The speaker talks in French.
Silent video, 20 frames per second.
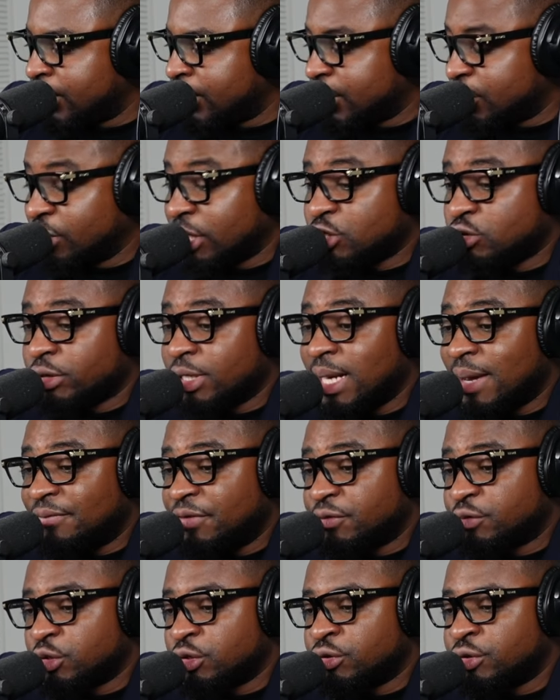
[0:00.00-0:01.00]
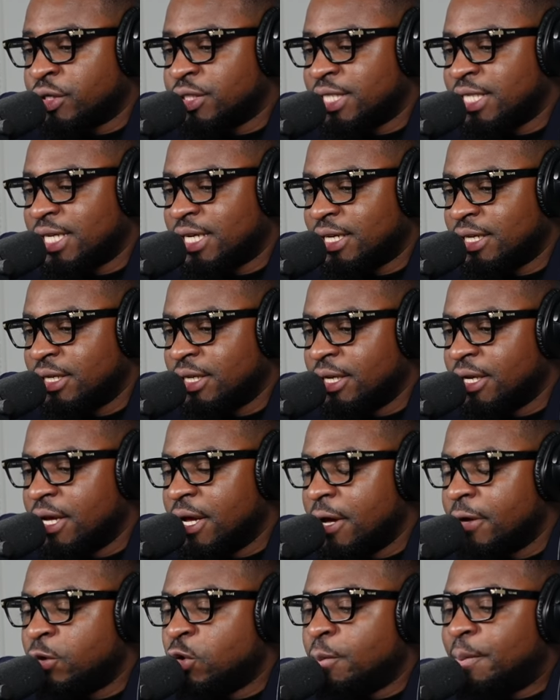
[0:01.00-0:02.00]
Situation que nous vivons aujourd'hui, hein,
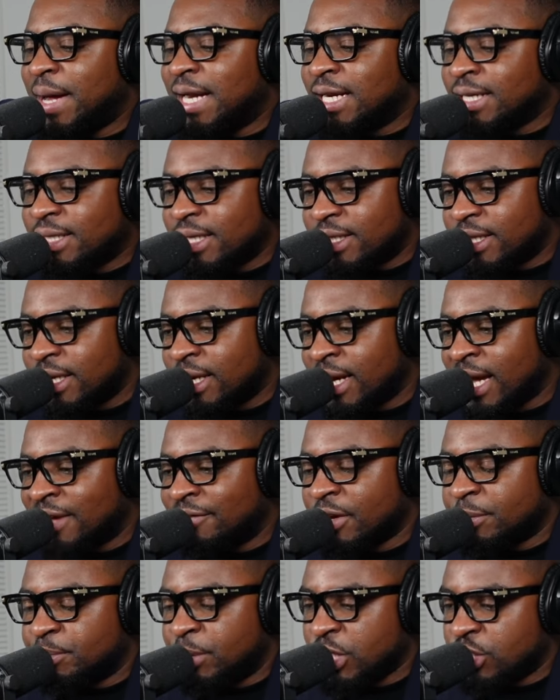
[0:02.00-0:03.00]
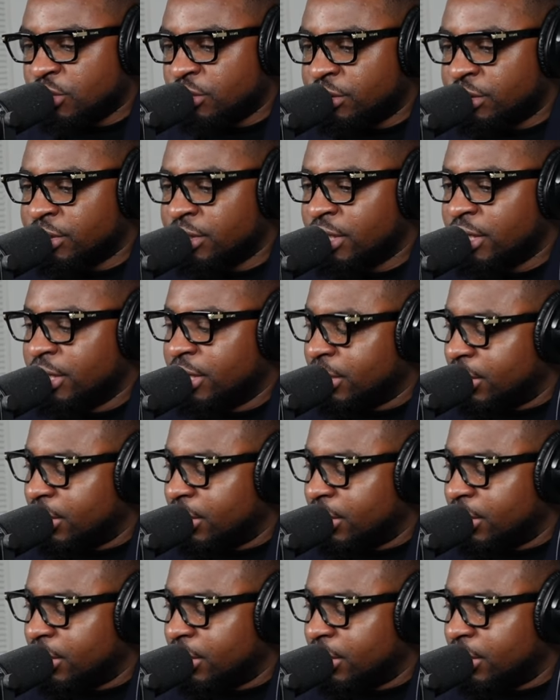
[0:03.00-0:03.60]
nous pas n'entêter langue avec personne.